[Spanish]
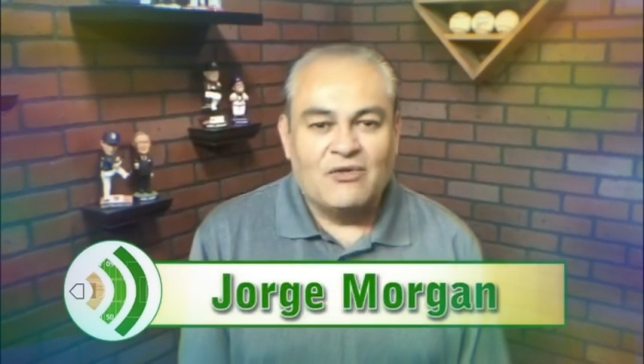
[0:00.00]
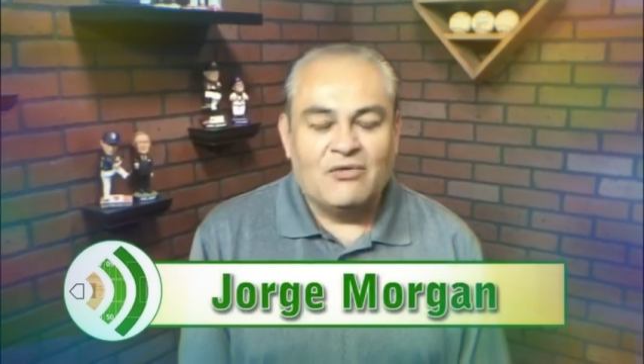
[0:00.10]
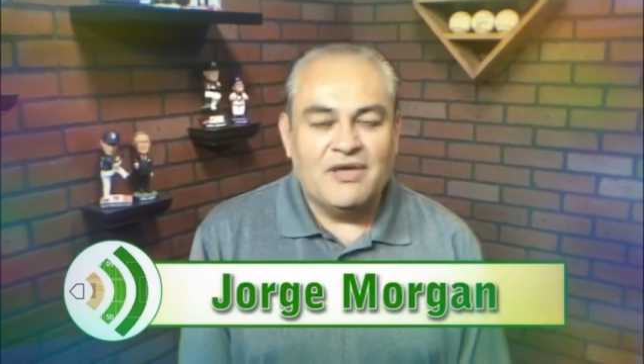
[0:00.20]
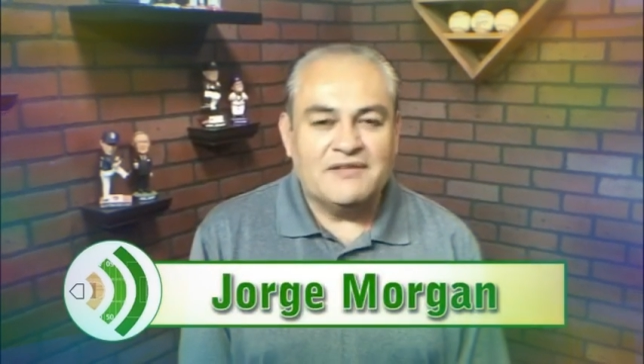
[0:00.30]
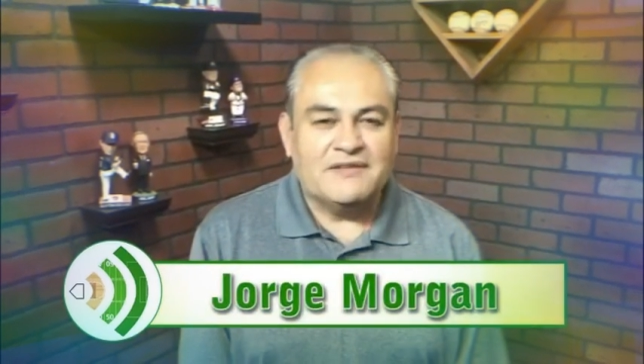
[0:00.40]

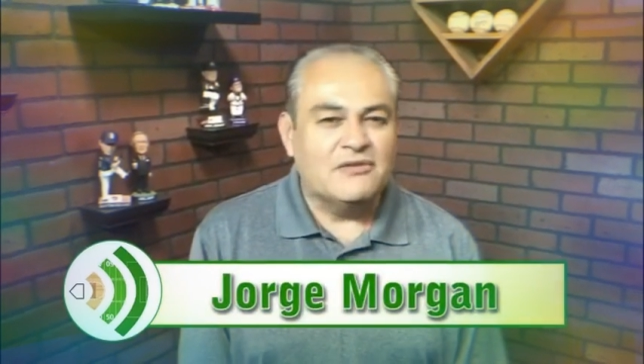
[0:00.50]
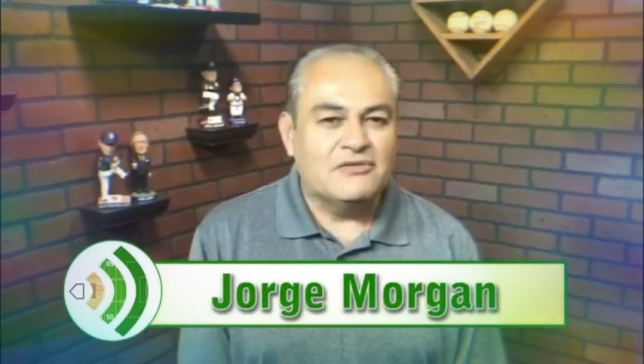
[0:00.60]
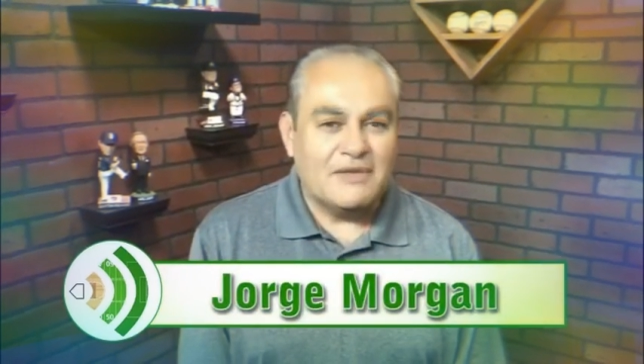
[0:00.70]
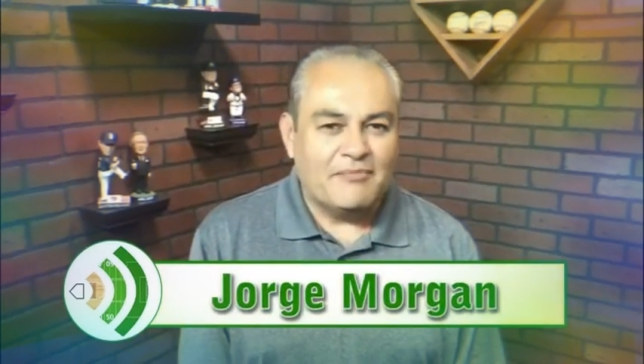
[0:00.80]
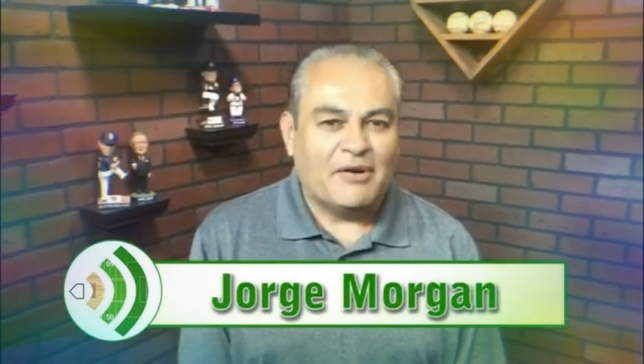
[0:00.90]
Una
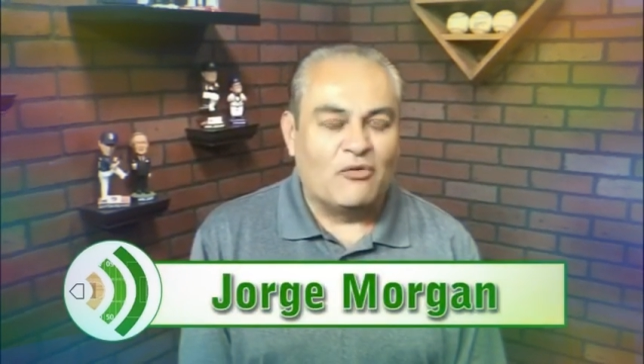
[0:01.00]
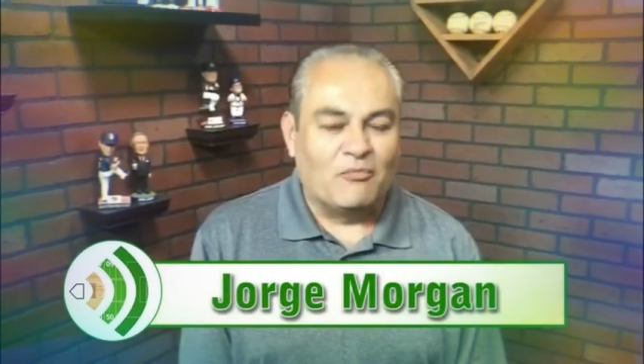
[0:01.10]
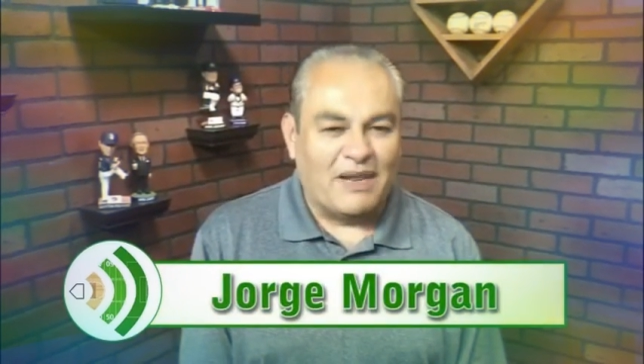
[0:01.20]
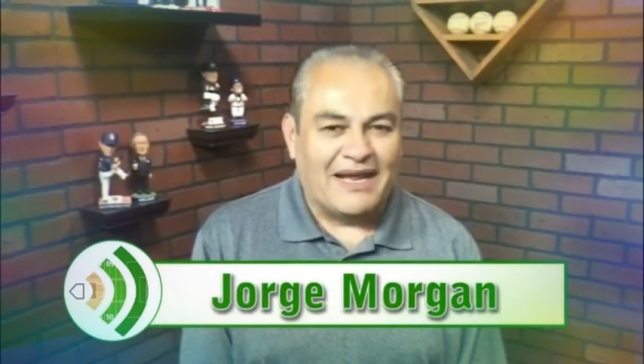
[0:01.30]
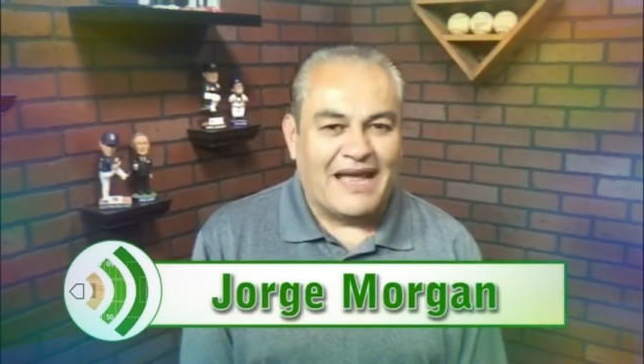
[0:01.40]
decisión siempre
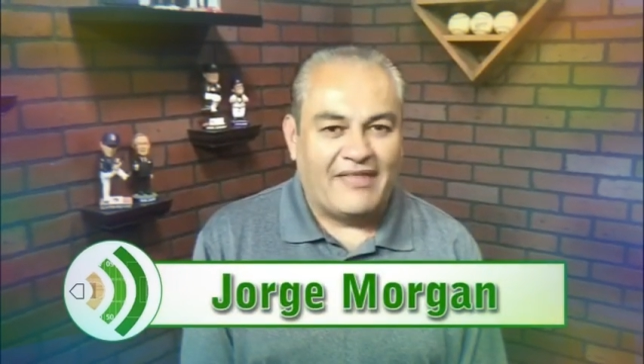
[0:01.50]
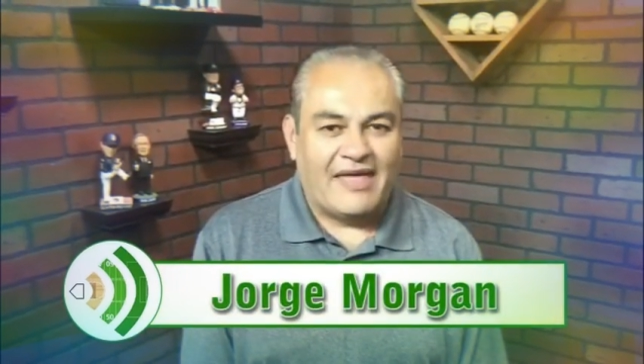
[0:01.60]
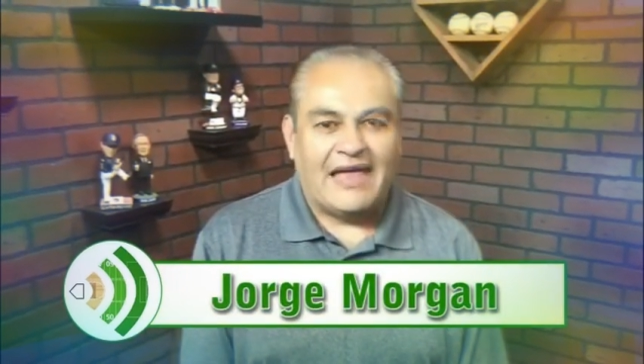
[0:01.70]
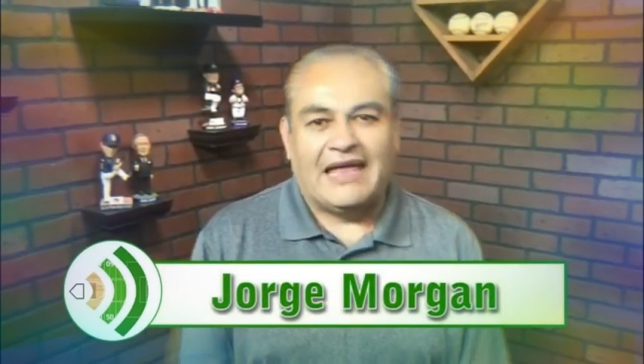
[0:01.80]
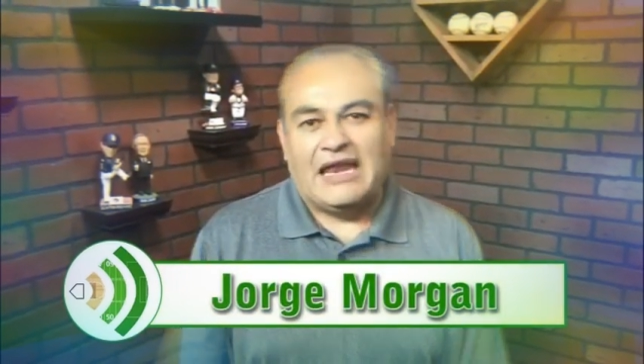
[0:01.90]

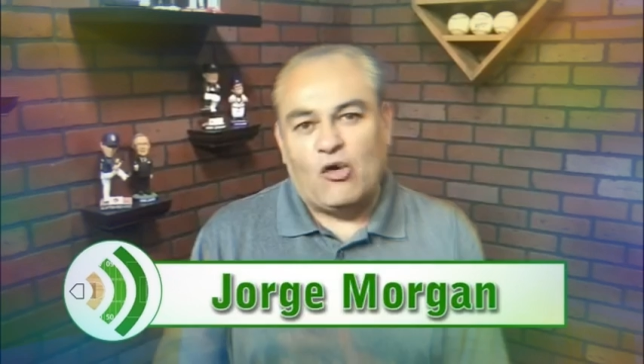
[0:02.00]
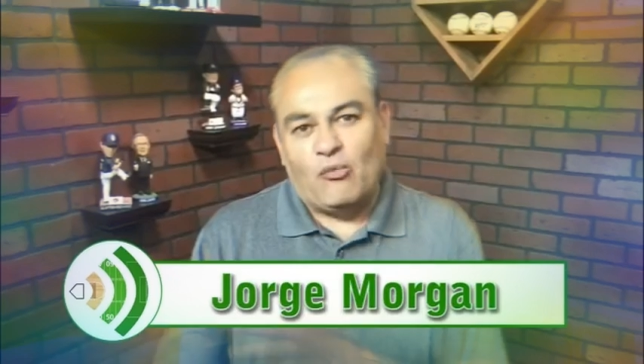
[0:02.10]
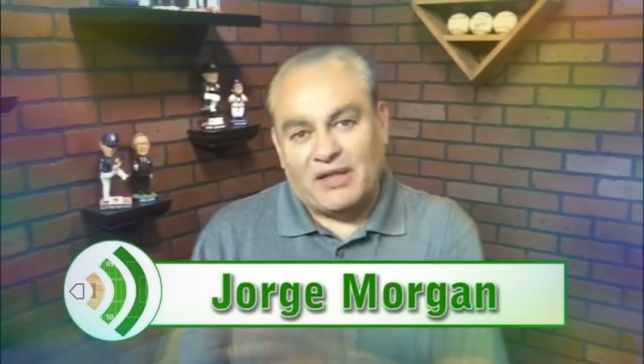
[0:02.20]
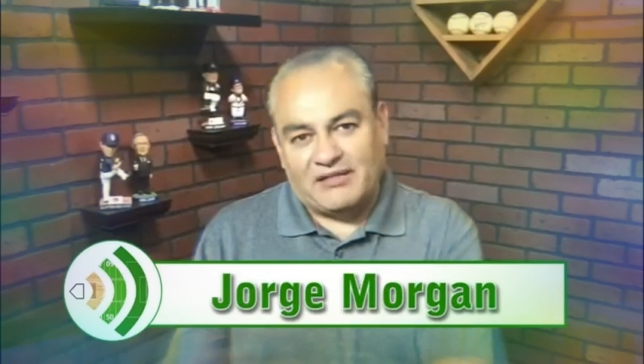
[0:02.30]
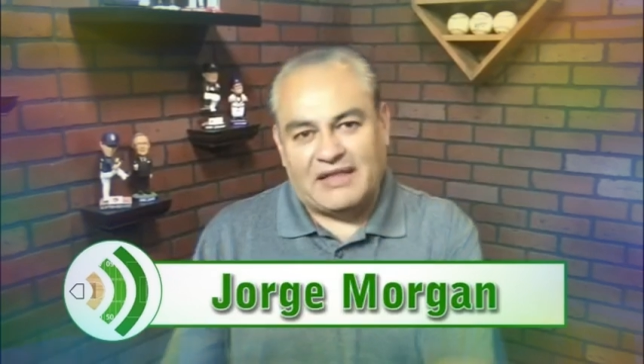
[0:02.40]
complicada el
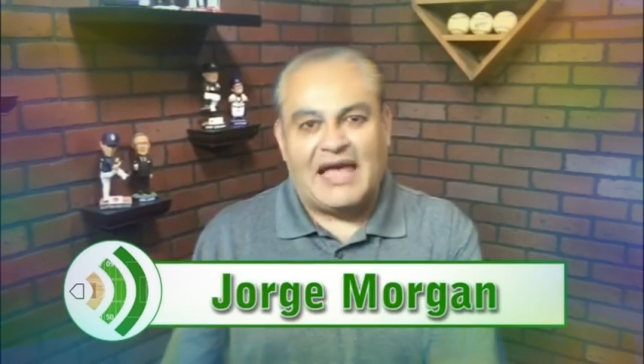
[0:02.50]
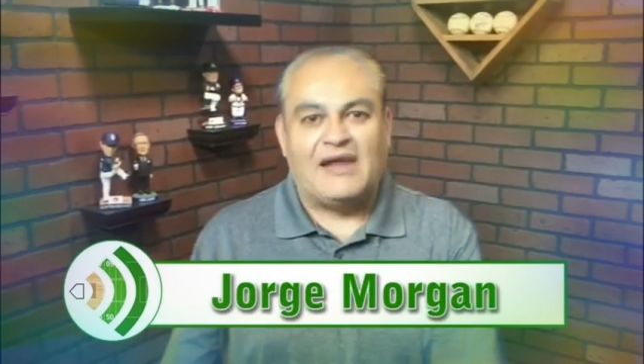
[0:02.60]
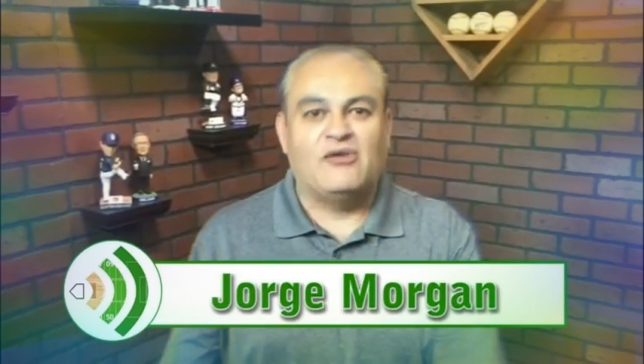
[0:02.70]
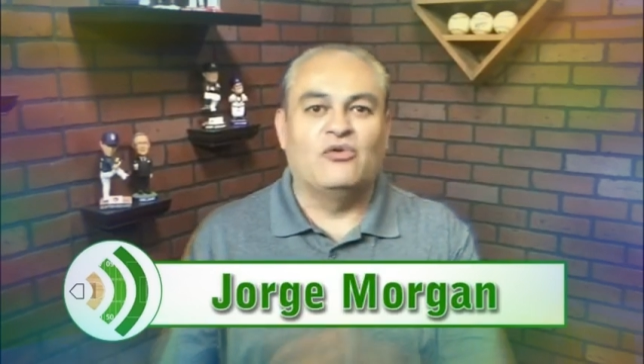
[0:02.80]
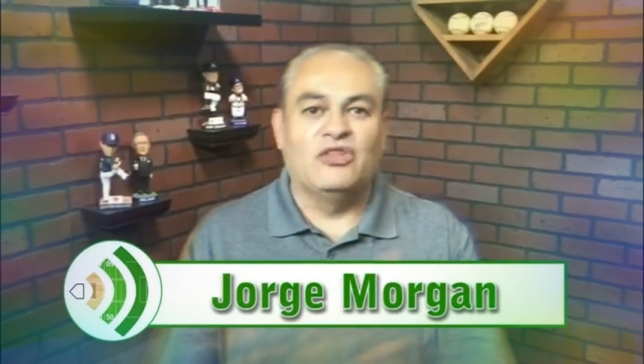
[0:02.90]

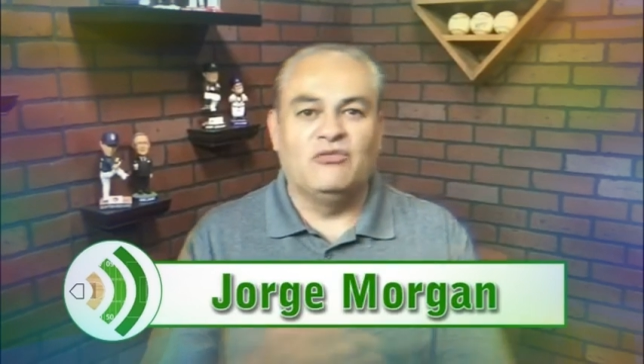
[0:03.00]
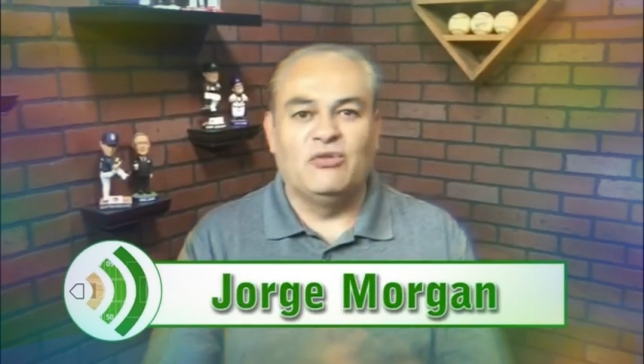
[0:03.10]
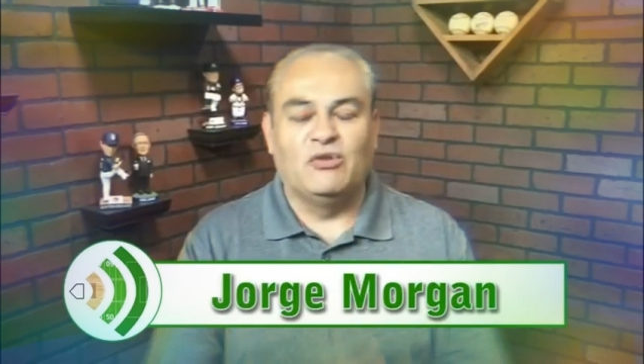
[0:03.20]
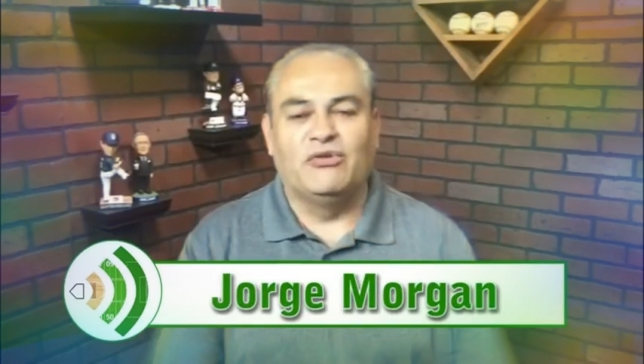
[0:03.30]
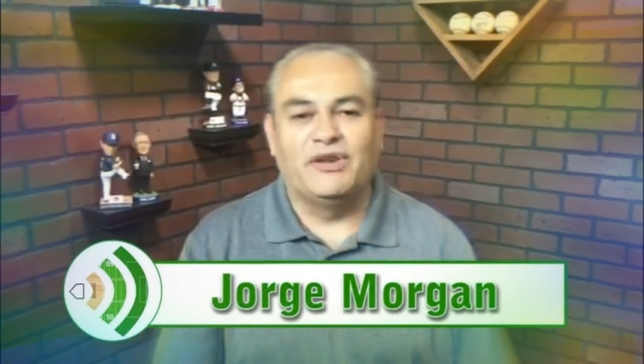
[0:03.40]
aumentar o
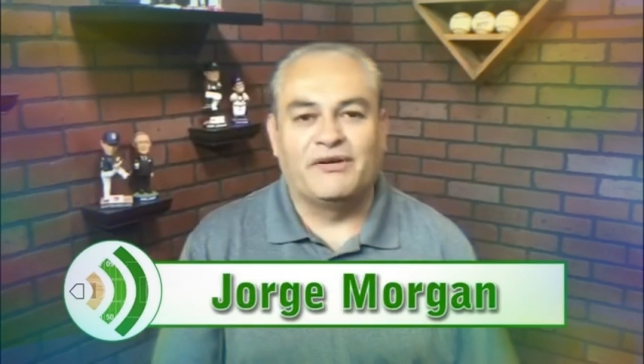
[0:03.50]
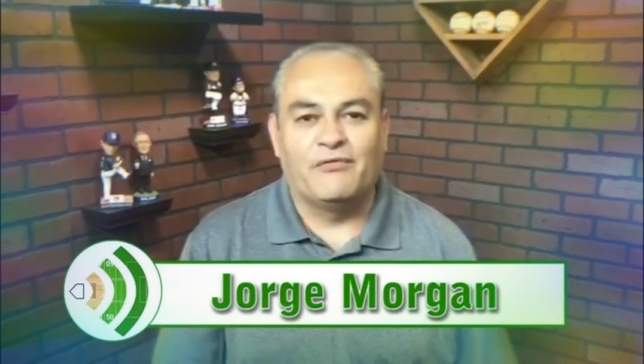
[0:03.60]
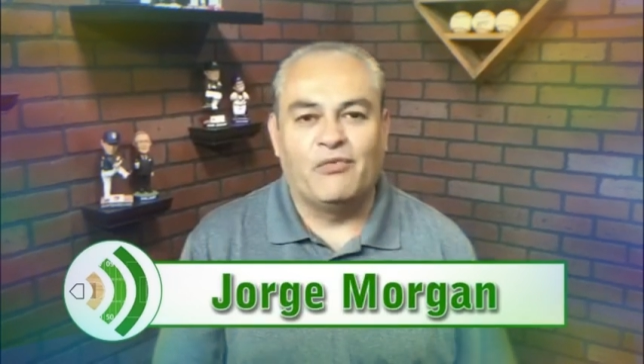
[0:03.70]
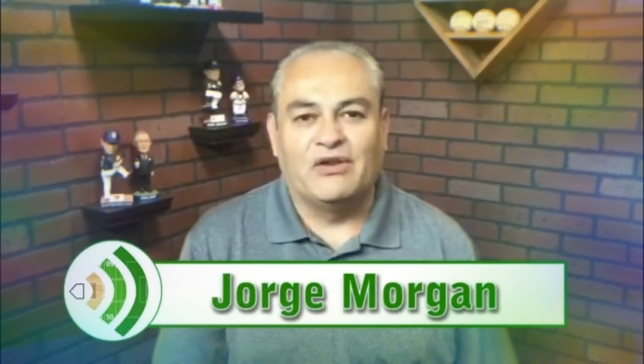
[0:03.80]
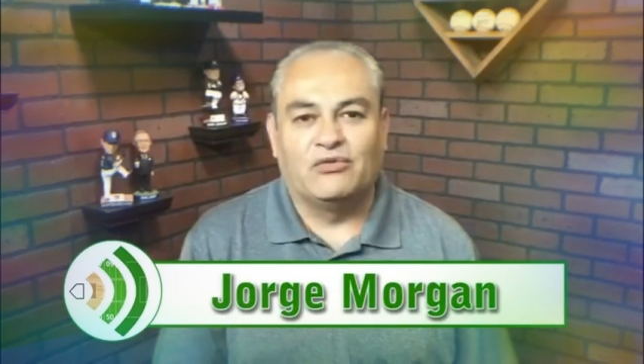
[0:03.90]
disminuir
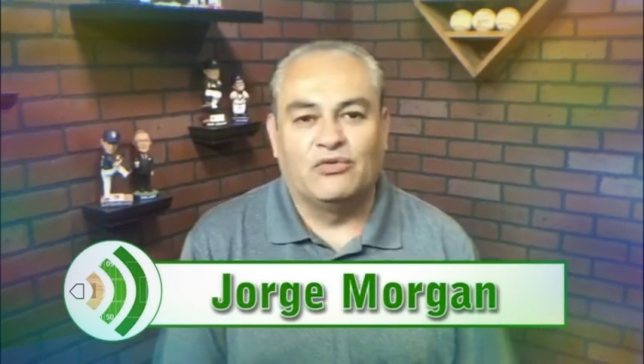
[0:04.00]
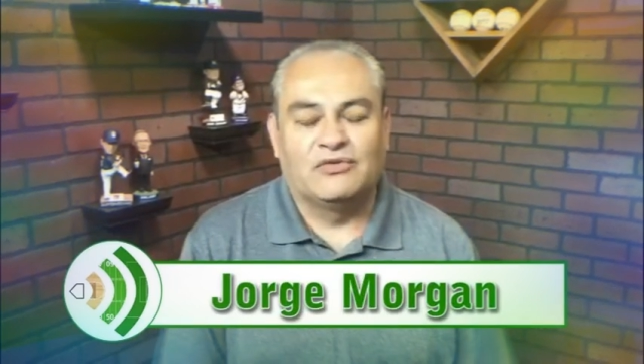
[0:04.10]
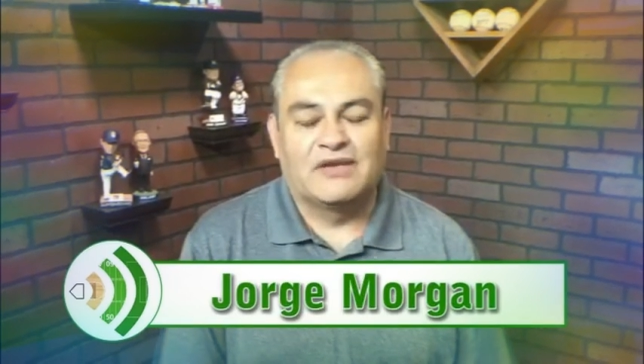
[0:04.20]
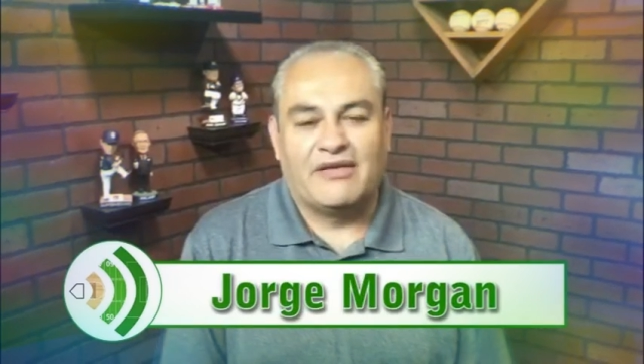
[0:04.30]
refuerzos